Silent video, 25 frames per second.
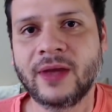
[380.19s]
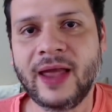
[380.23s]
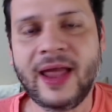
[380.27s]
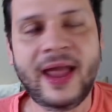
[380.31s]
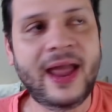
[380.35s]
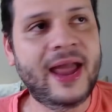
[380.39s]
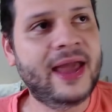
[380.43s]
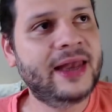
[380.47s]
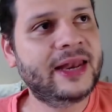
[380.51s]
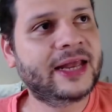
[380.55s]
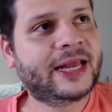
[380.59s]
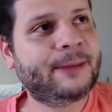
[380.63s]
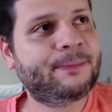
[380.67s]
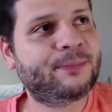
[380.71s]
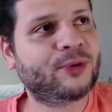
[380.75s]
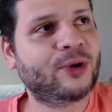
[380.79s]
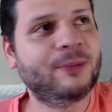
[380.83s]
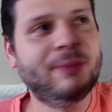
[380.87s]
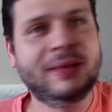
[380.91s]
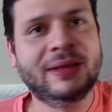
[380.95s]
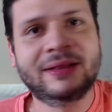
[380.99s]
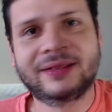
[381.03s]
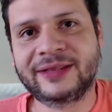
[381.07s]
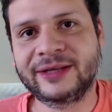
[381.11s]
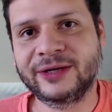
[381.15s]
Ele que
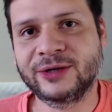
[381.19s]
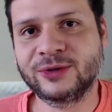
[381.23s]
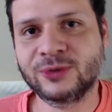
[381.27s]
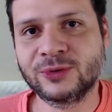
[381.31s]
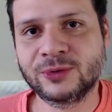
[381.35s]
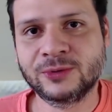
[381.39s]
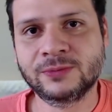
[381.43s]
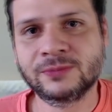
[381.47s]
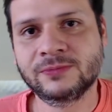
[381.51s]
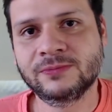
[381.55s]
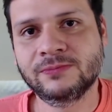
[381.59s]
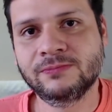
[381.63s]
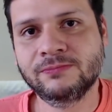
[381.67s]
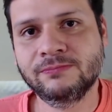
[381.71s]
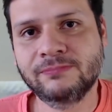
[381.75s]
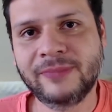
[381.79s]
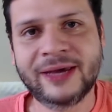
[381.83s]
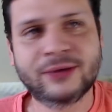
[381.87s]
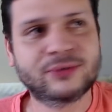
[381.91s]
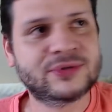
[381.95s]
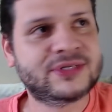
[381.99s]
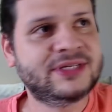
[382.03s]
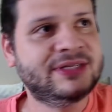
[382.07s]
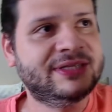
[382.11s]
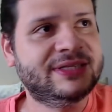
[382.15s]
prometeu
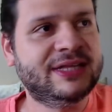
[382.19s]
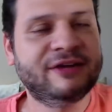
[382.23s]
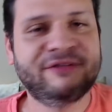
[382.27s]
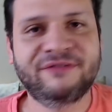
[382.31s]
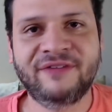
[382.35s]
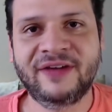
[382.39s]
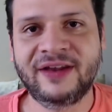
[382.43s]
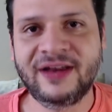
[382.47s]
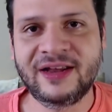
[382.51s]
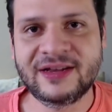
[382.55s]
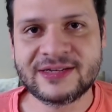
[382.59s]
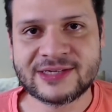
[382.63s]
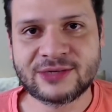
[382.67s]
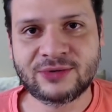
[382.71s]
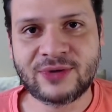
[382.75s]
menos interferência